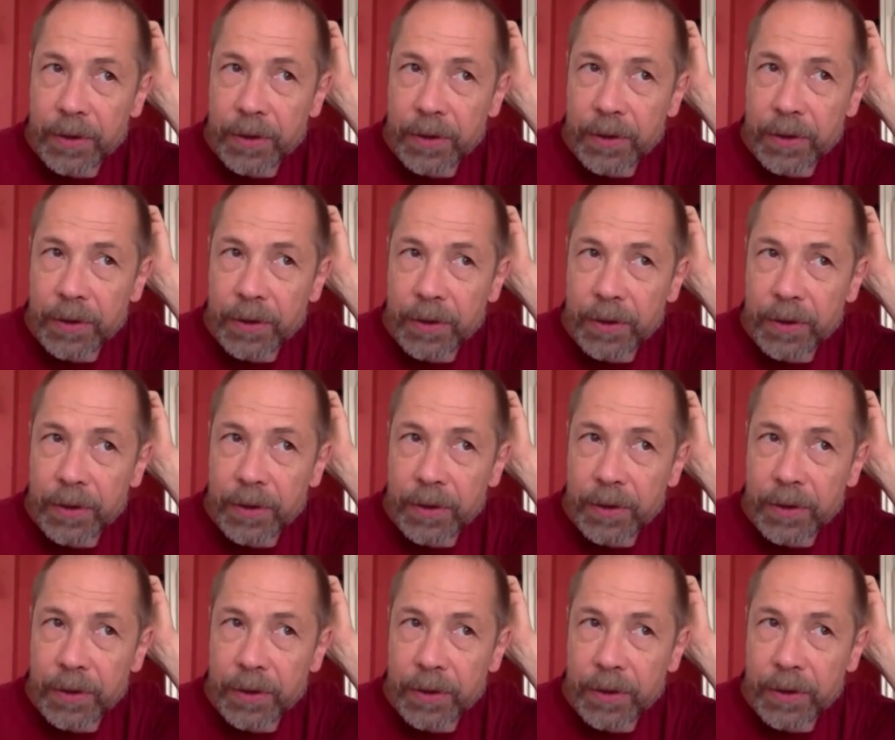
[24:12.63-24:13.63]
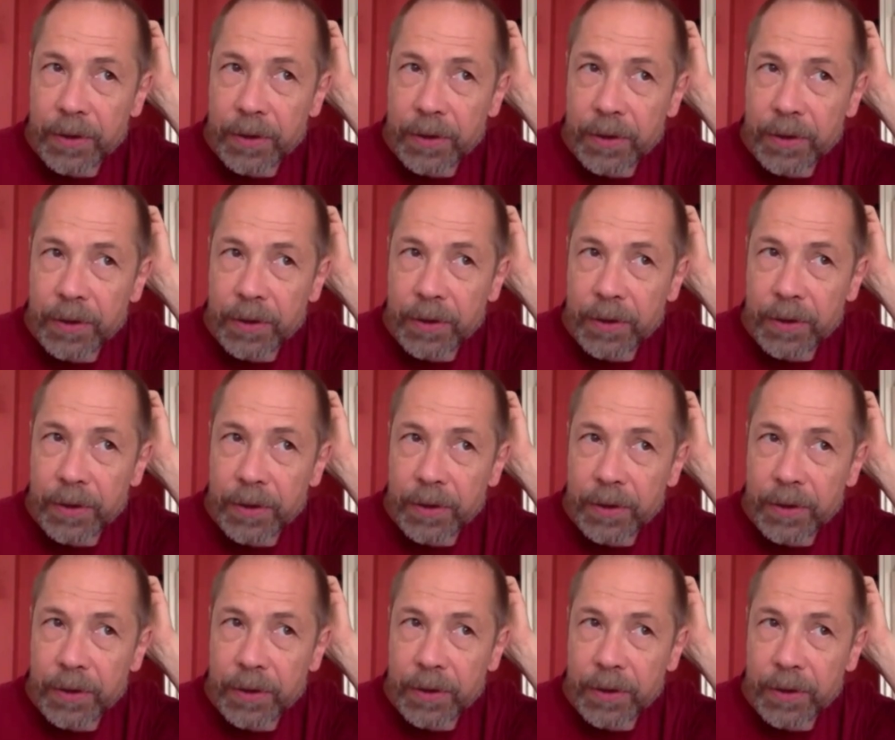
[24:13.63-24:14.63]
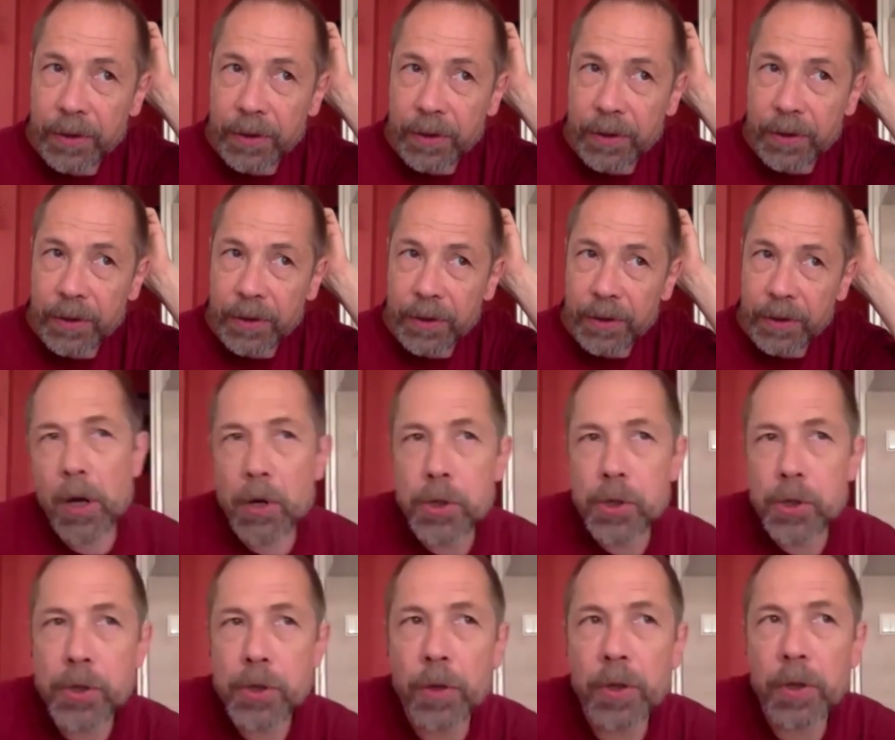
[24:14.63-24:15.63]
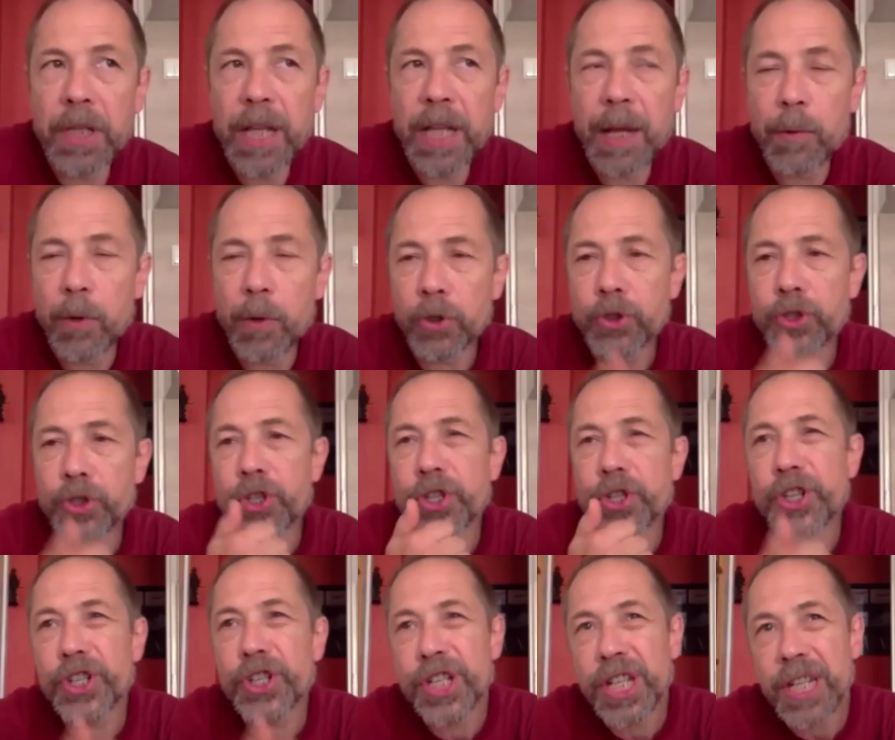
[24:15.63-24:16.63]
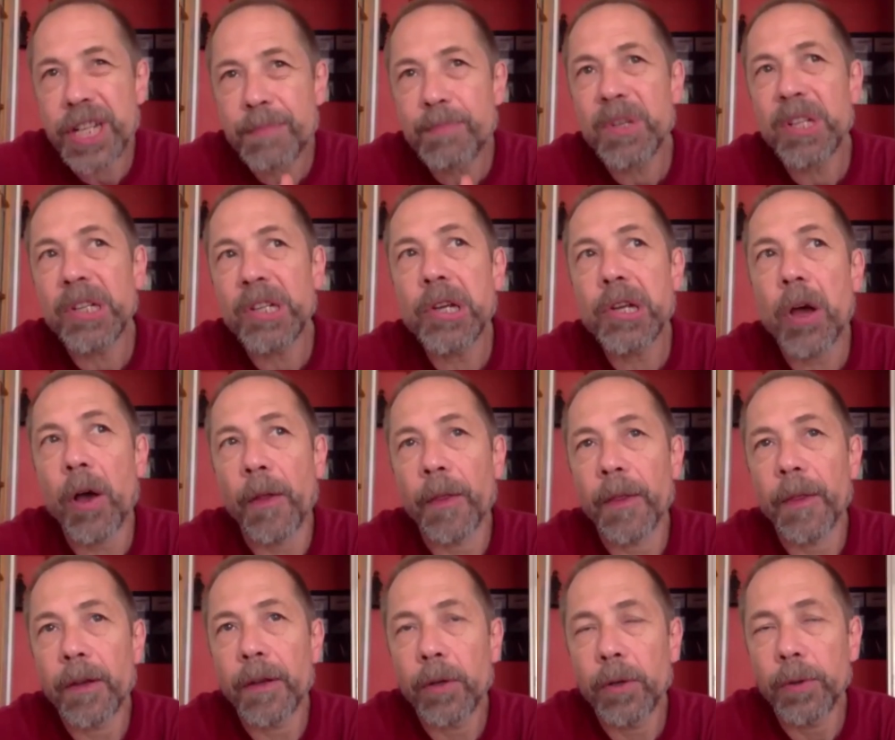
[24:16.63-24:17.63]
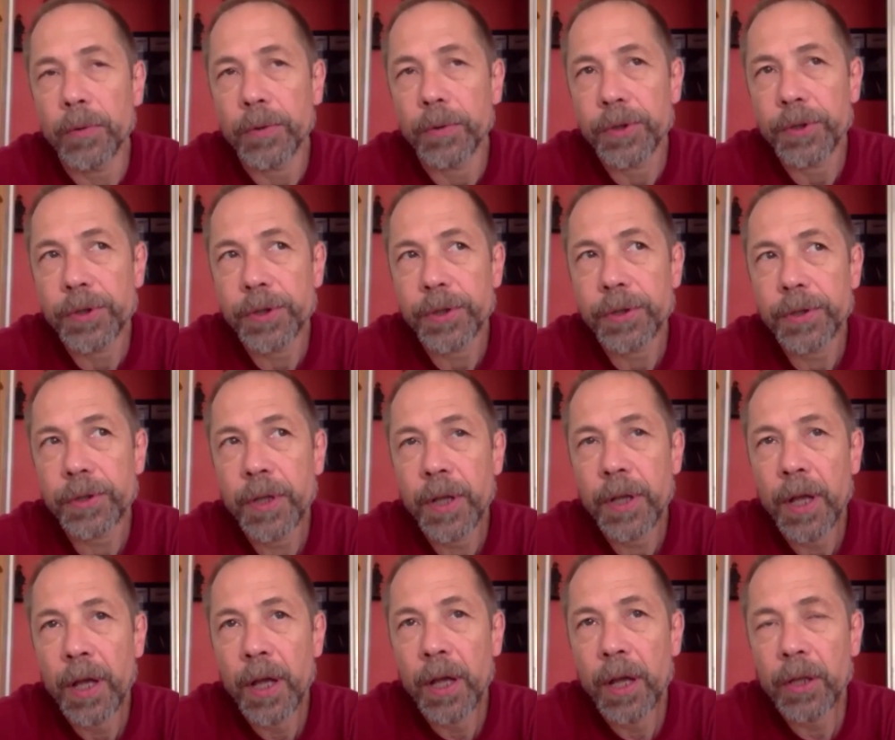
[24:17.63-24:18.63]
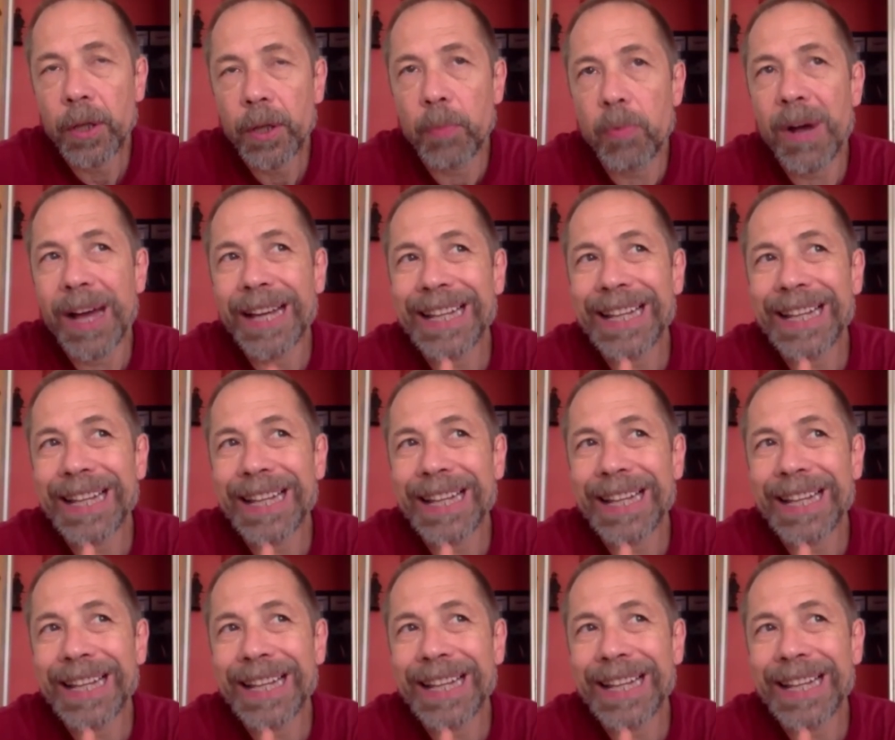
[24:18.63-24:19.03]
Tak? trzecim roku bezrobocie osiągnęło 3 miliony ludzi.